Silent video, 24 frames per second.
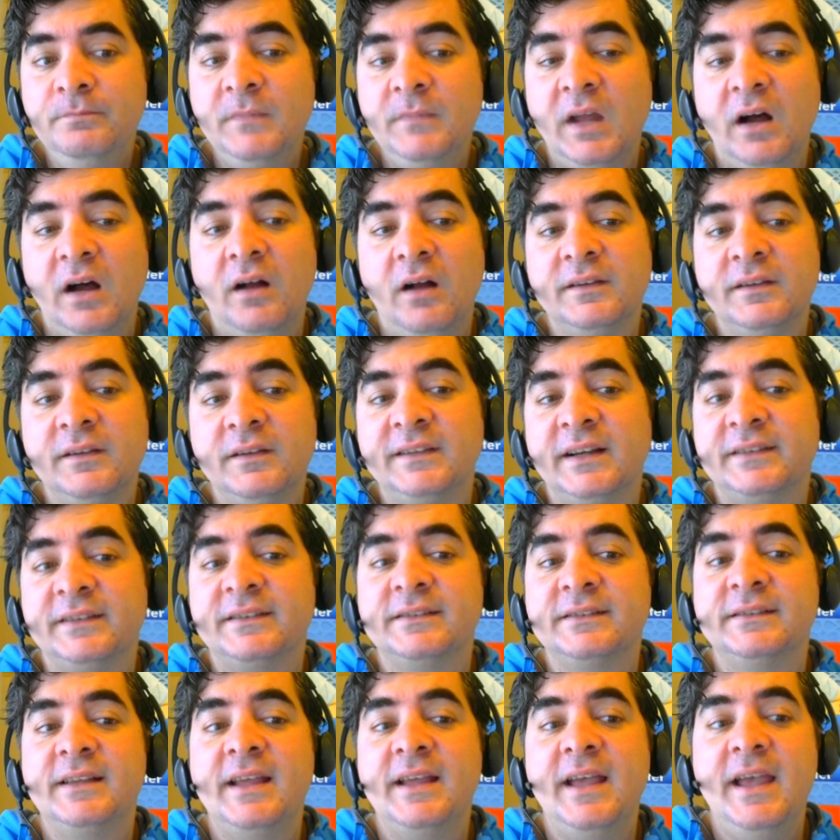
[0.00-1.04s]
Aldığı
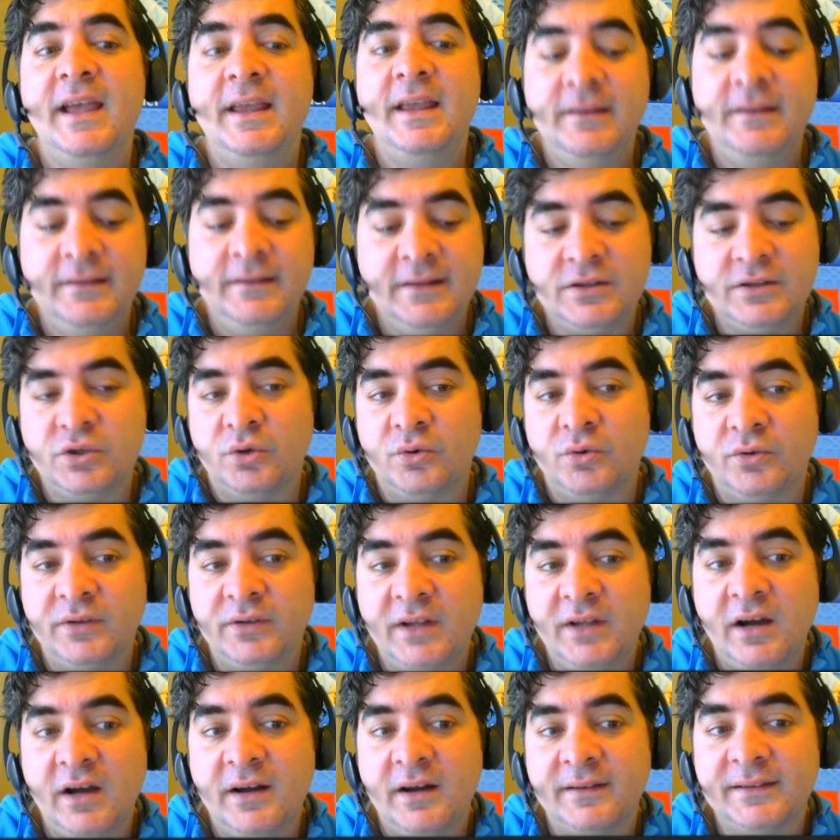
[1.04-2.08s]
takdirde eninde
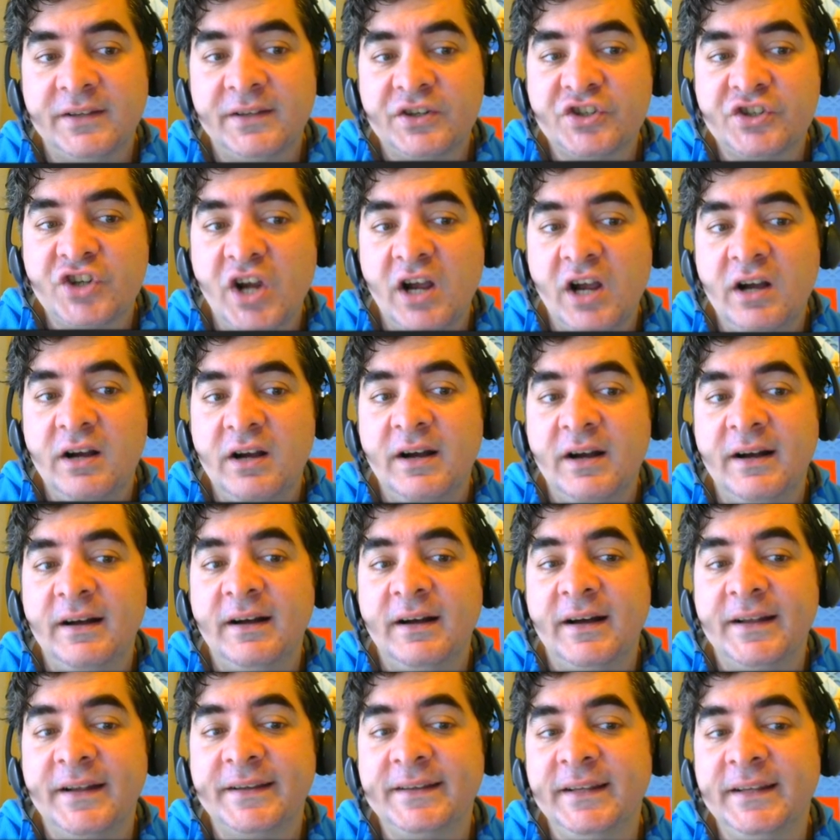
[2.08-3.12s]
sonunda artık şah
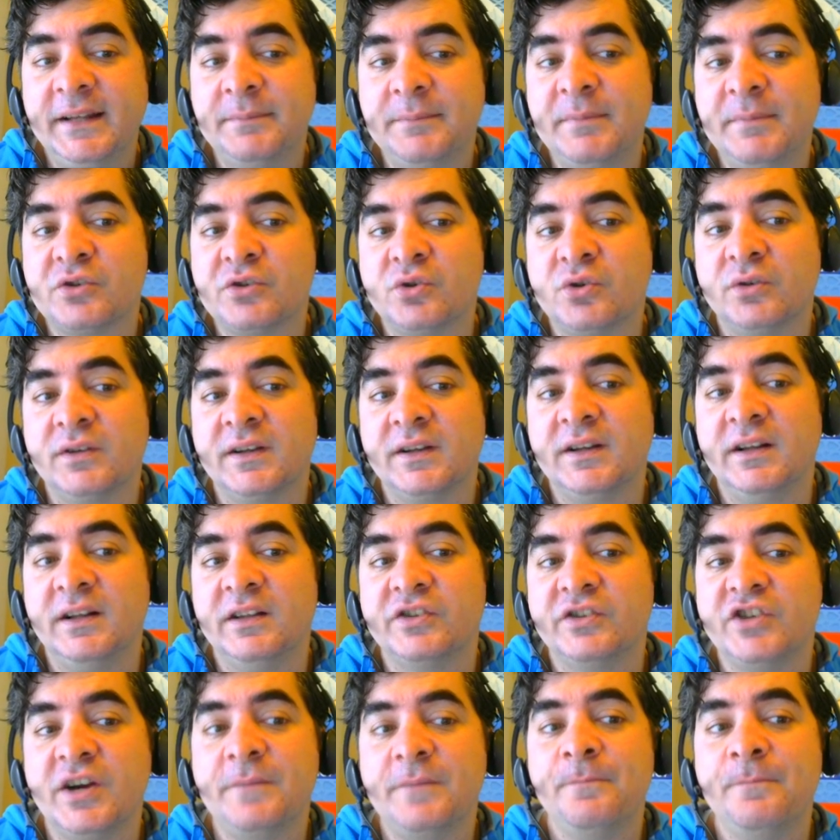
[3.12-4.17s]
hareket etmek zorunda
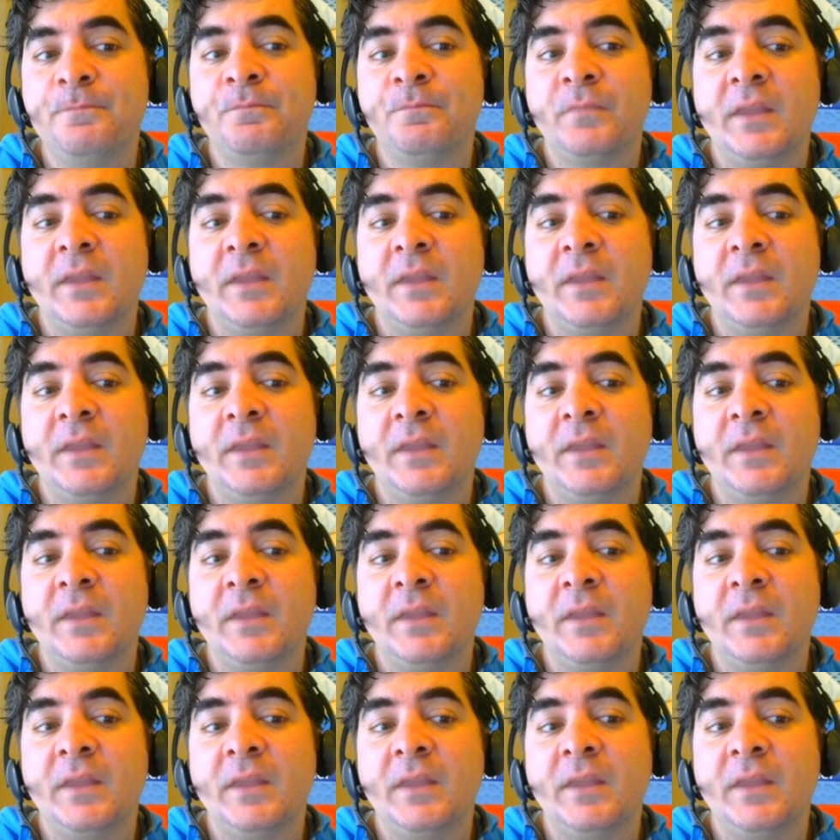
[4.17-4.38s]
kalacak.